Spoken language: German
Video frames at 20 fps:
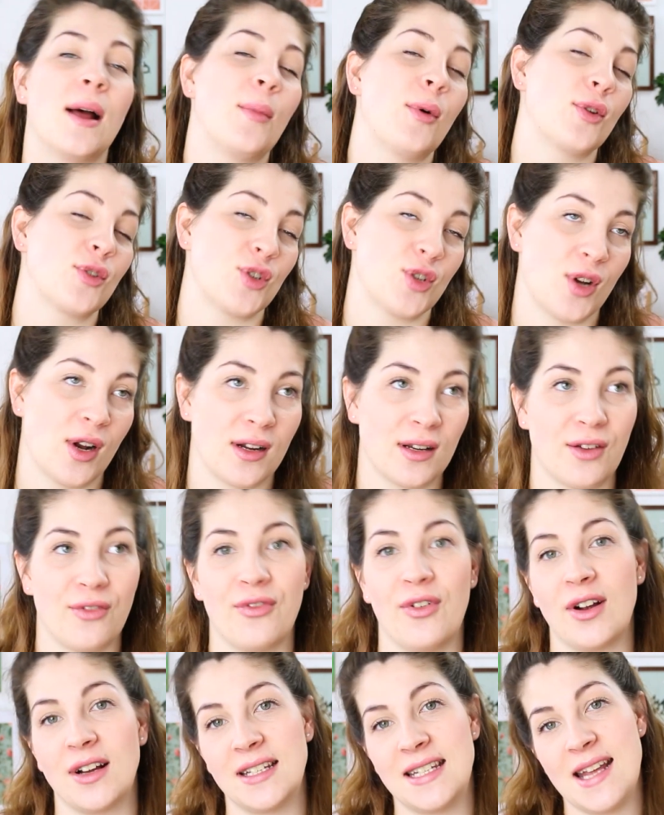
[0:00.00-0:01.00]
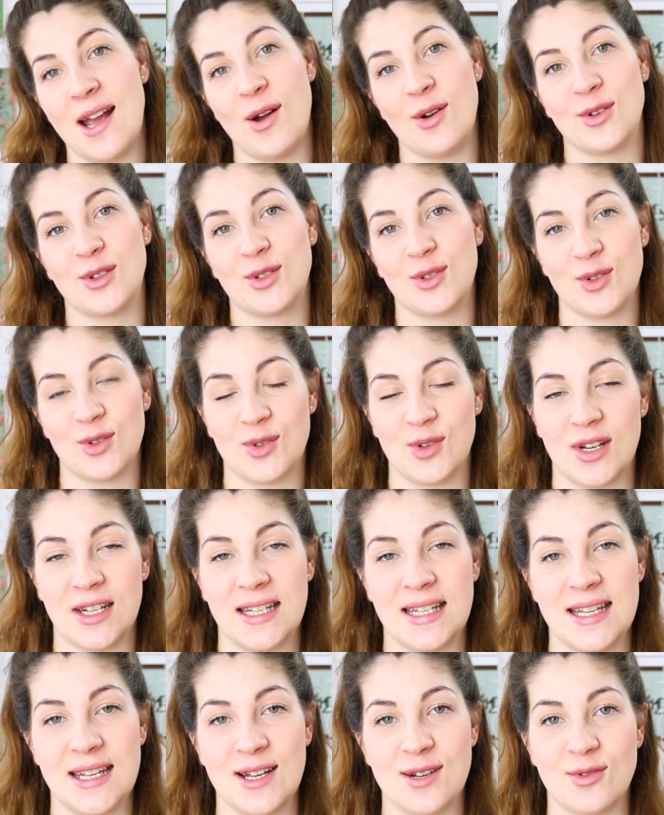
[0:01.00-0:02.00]
habe auch schon angefangen, die
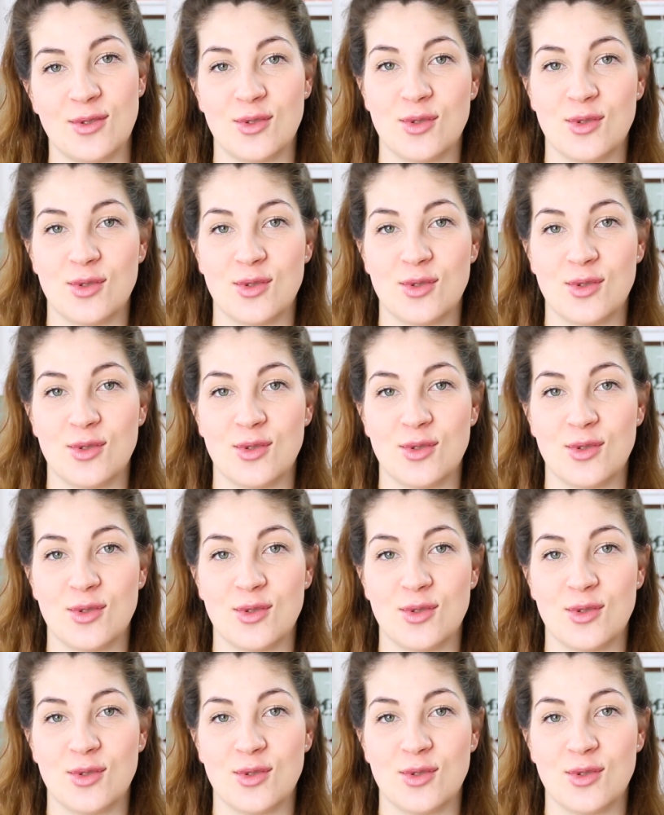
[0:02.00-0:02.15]
auszusortieren